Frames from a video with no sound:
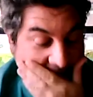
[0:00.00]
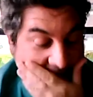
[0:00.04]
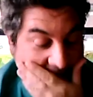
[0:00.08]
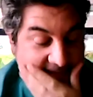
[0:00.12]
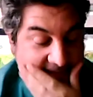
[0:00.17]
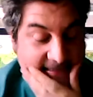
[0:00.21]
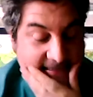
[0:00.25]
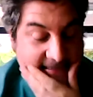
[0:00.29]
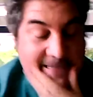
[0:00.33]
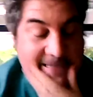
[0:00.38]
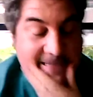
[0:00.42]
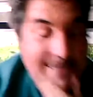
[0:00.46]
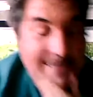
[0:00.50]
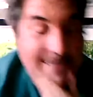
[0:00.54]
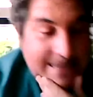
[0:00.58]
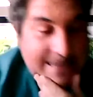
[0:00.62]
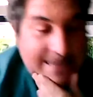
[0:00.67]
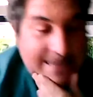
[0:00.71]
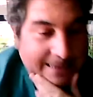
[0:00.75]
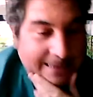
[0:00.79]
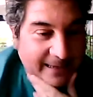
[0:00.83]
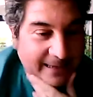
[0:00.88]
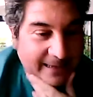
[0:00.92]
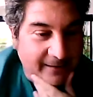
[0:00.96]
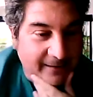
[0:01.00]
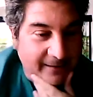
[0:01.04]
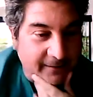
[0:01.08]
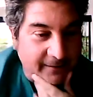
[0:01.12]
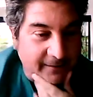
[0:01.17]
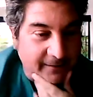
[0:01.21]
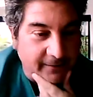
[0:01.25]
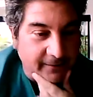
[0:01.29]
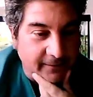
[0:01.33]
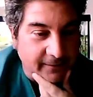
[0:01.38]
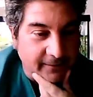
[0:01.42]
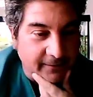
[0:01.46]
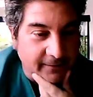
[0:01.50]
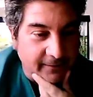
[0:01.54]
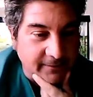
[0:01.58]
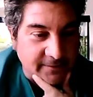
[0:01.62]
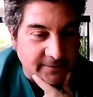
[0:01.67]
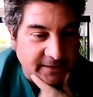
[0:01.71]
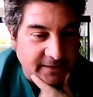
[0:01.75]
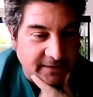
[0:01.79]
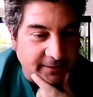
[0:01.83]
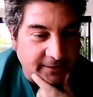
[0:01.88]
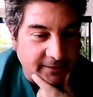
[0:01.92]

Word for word: es que